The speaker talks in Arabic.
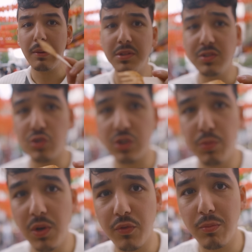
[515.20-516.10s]
ما تنسوش
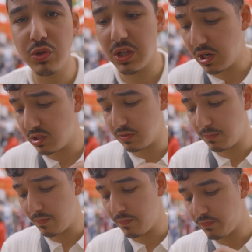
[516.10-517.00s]
تكتبوا لي في الكومونتيرات
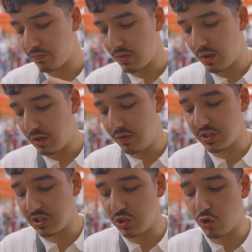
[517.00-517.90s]

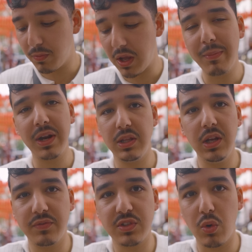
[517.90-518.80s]
كيفاش كتجيكم الكاميرا
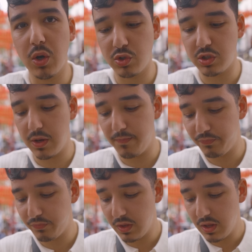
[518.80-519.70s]
ديالي في التصوير واش
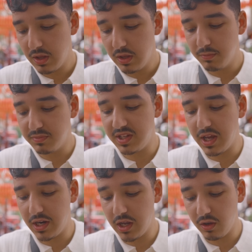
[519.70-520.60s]

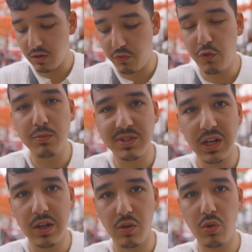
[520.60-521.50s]
مزيانه الفيو
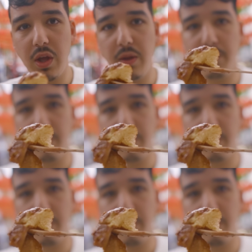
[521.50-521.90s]
مزيان اوكي